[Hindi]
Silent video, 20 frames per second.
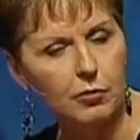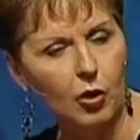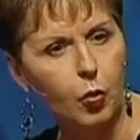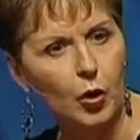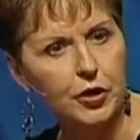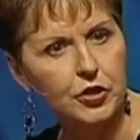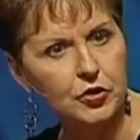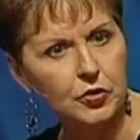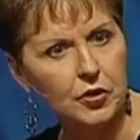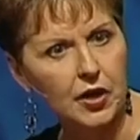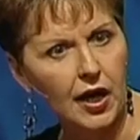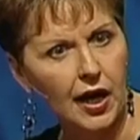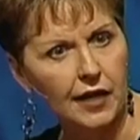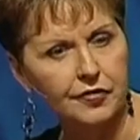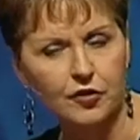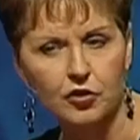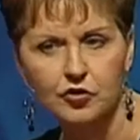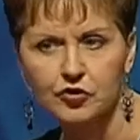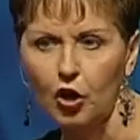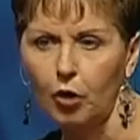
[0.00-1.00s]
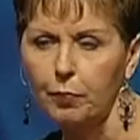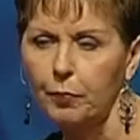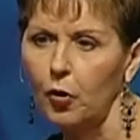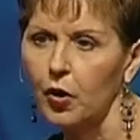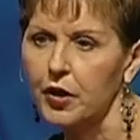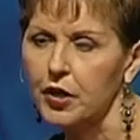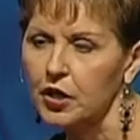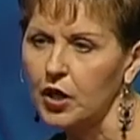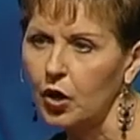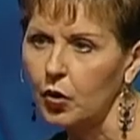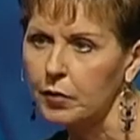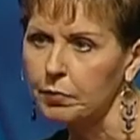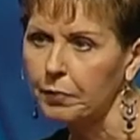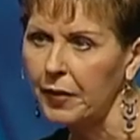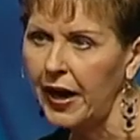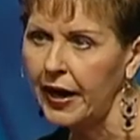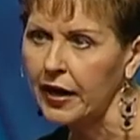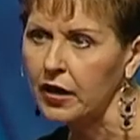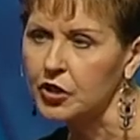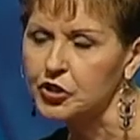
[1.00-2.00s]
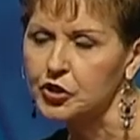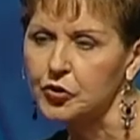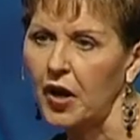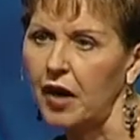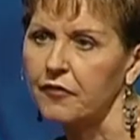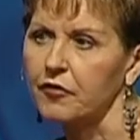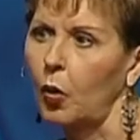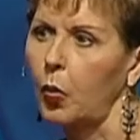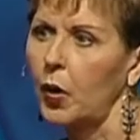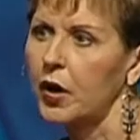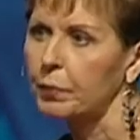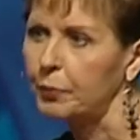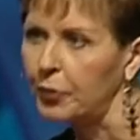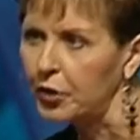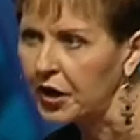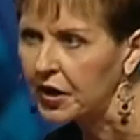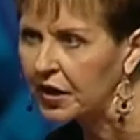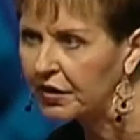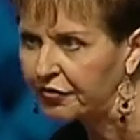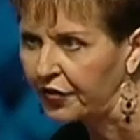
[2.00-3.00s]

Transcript: के आने का कोई फायदा नहीं क्योंकि तुम्हारे अंदर और सामने के लिए जगह नहीं